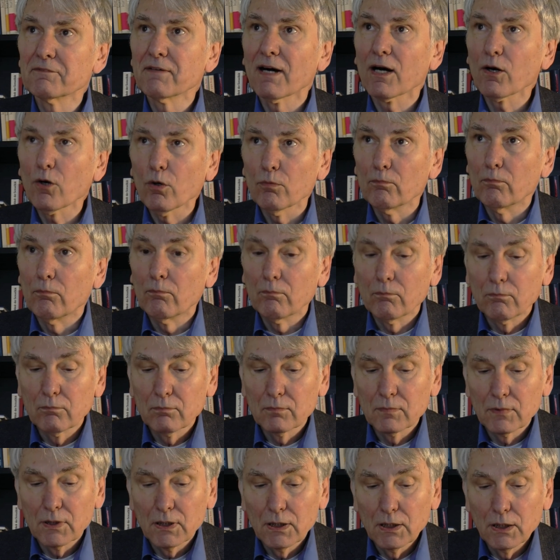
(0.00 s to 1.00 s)
Warum?
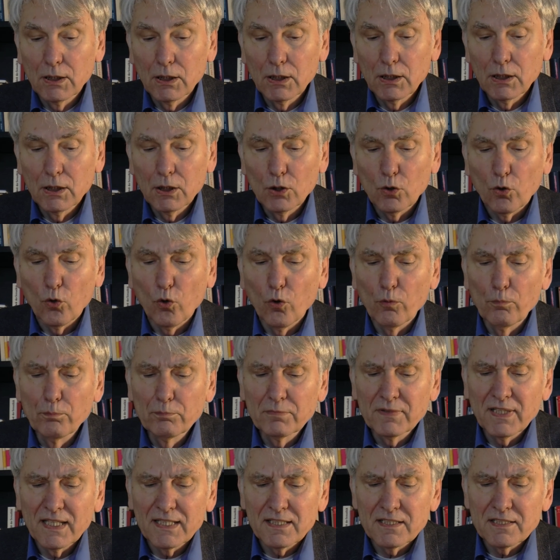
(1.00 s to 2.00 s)

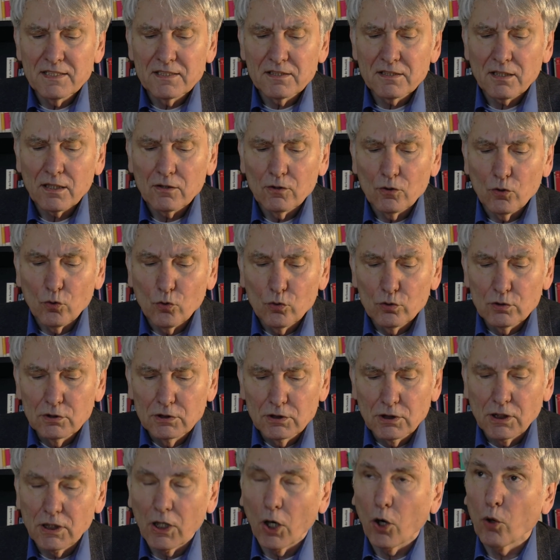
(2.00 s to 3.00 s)
Um nicht
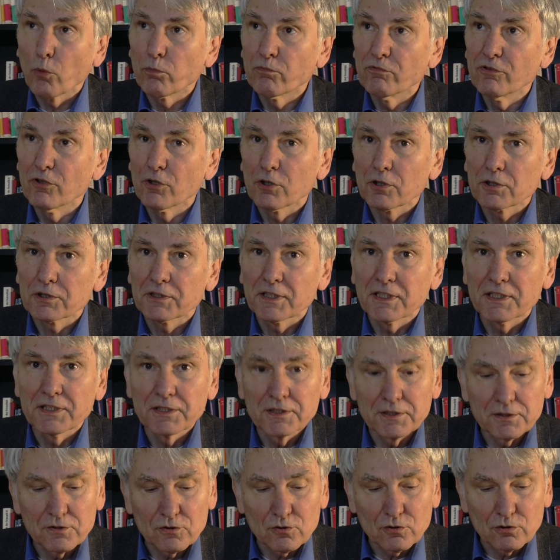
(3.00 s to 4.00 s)
unglaubwürdig
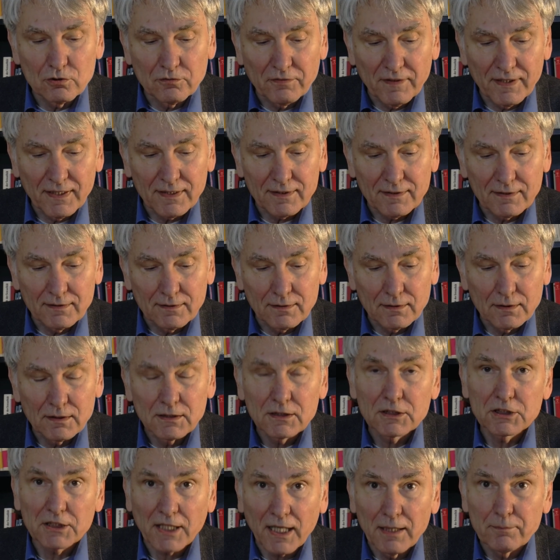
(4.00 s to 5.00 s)
zu werden,
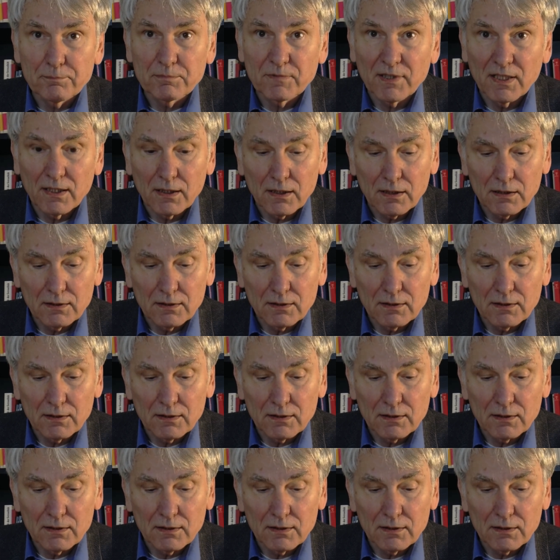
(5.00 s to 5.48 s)
schreibt er.